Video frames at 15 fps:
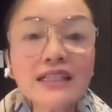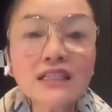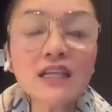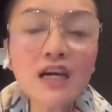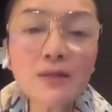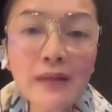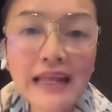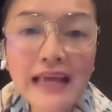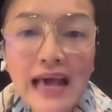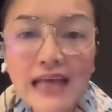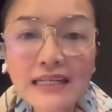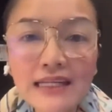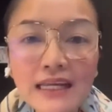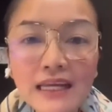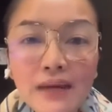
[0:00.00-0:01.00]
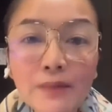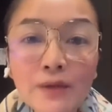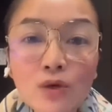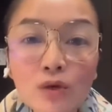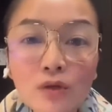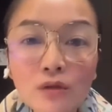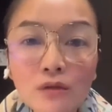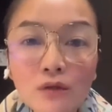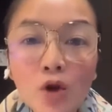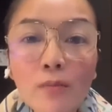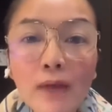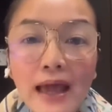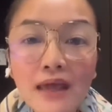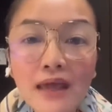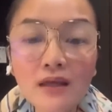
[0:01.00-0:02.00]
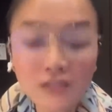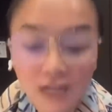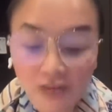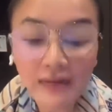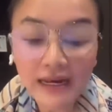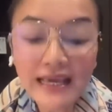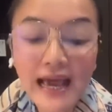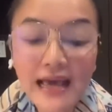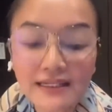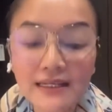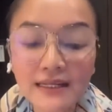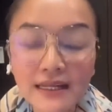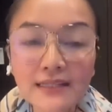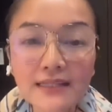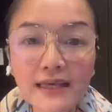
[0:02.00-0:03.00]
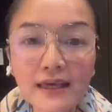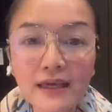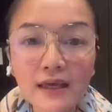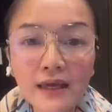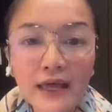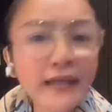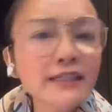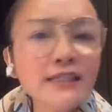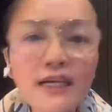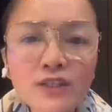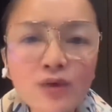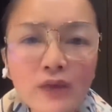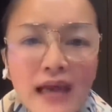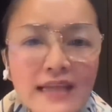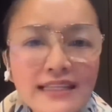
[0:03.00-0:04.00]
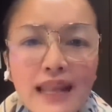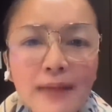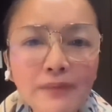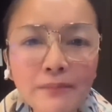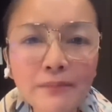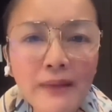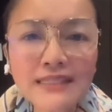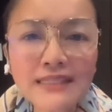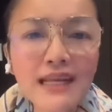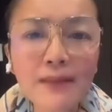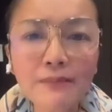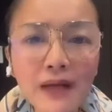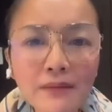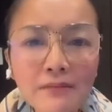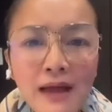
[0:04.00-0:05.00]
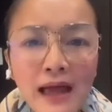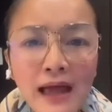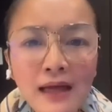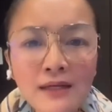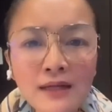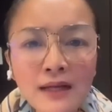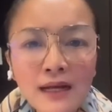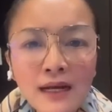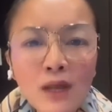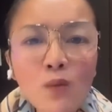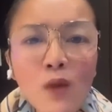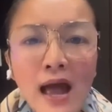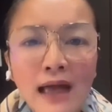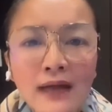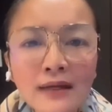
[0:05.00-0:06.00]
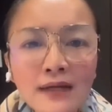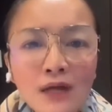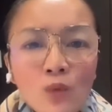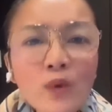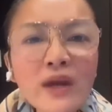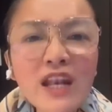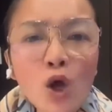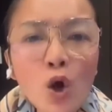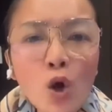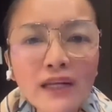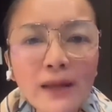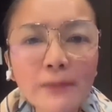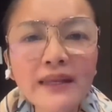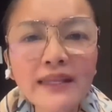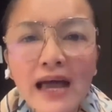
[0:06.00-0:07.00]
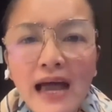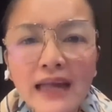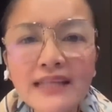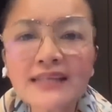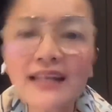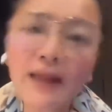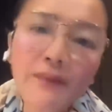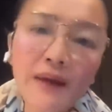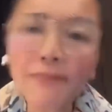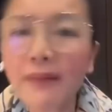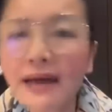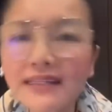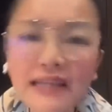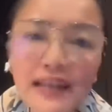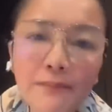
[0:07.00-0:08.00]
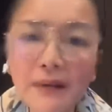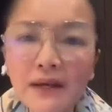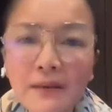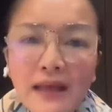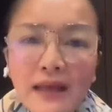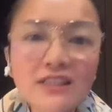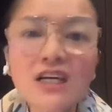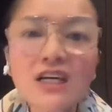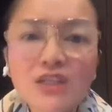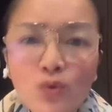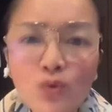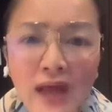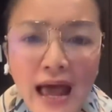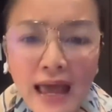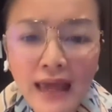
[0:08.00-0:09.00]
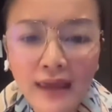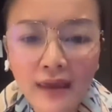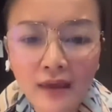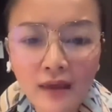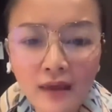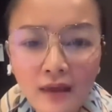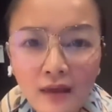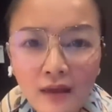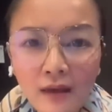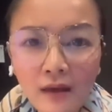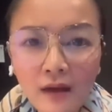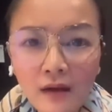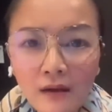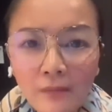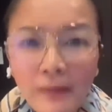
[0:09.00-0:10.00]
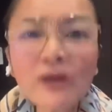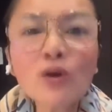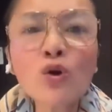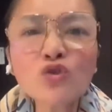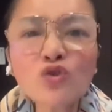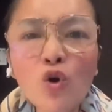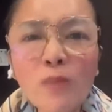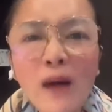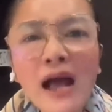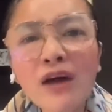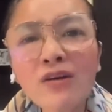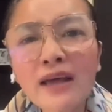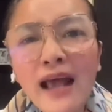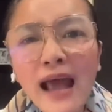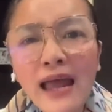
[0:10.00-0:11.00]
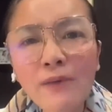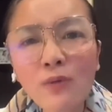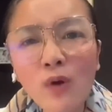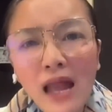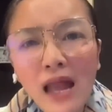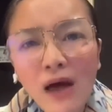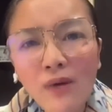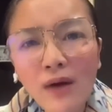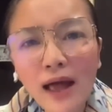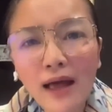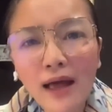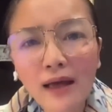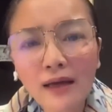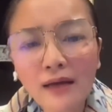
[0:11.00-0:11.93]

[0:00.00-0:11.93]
จะเชิญมาริกาสักทีพี่ยุทธน้องไบเชิญมาริกาสักทีสิ เห็นเชิญอยู่ได้สลับกันไปสลับกันมา ระหว่างวิโรธกับพิธาดิสลับกันไปสลับกันมาเชิญอยู่ได้ เป็นโคศกพักเขาได้ไงอะพวกเราอะ